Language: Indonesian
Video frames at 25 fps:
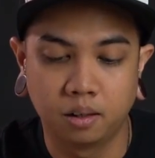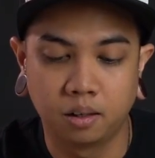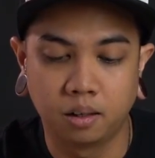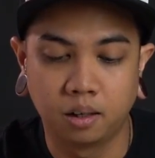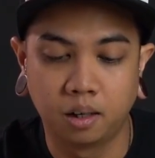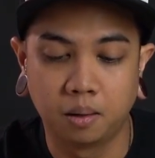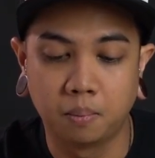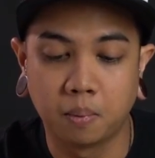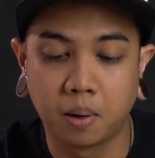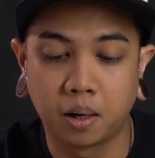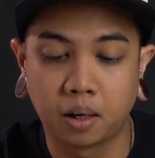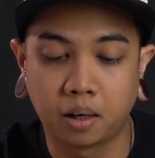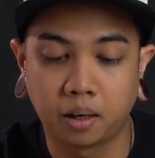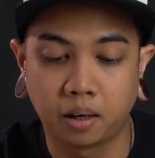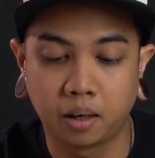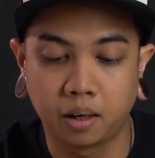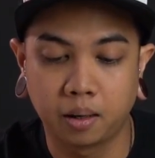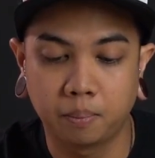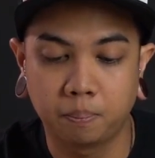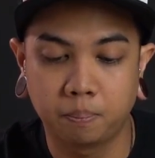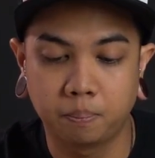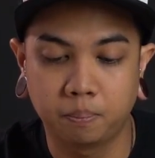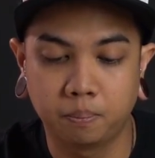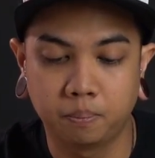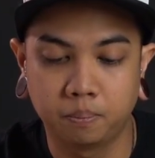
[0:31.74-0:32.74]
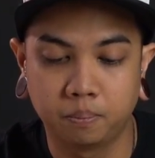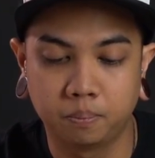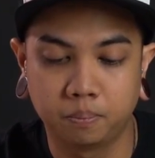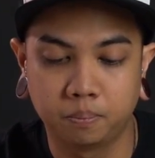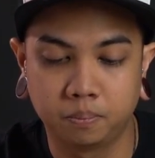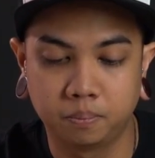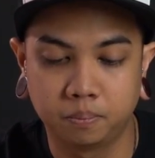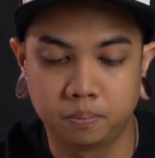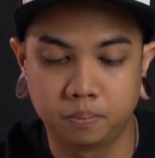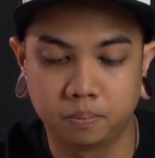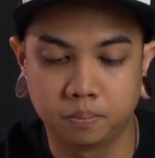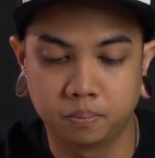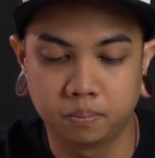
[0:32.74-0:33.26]
5 rep
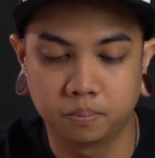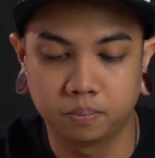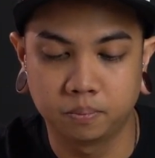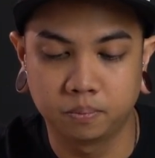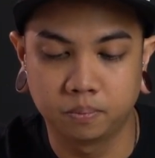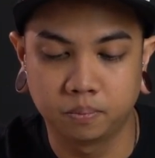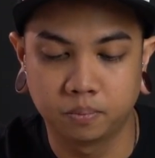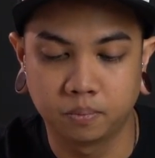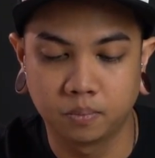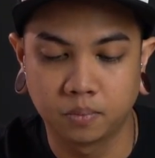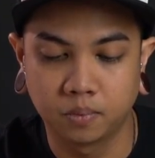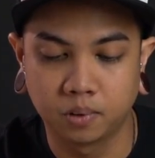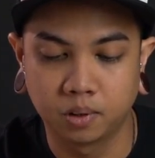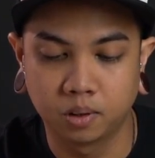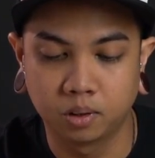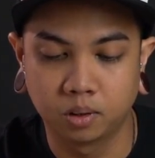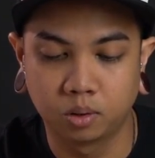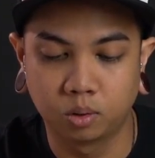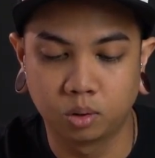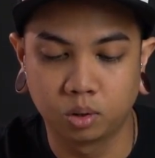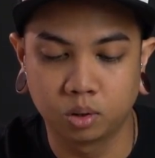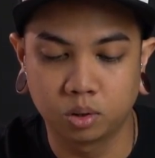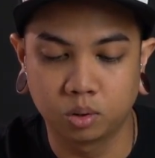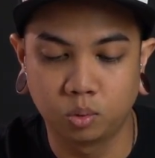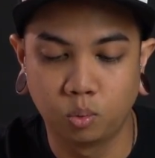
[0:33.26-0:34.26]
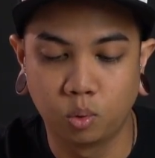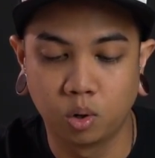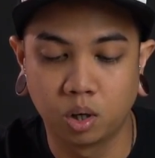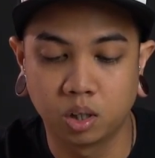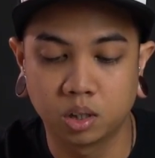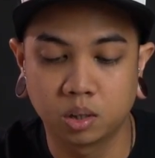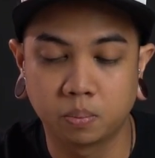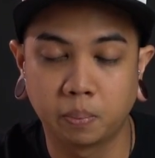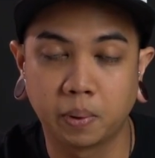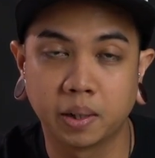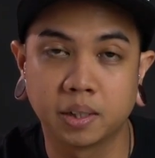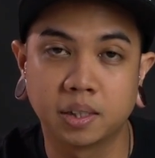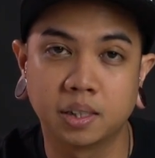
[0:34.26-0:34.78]
terus gua
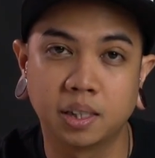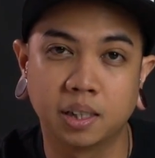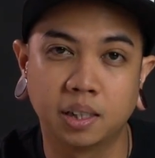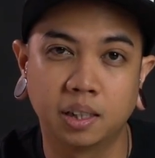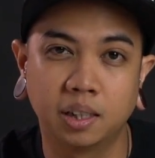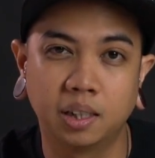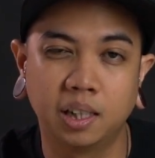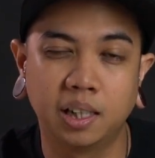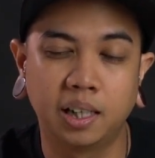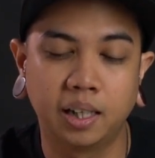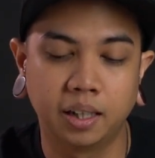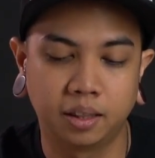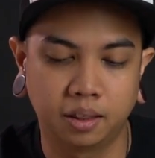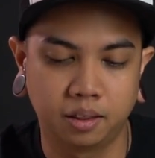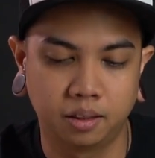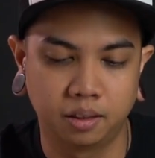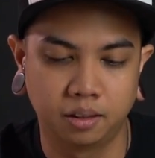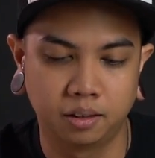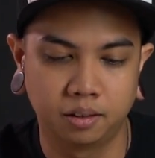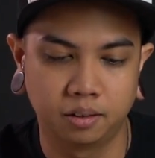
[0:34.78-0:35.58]
spacing dikit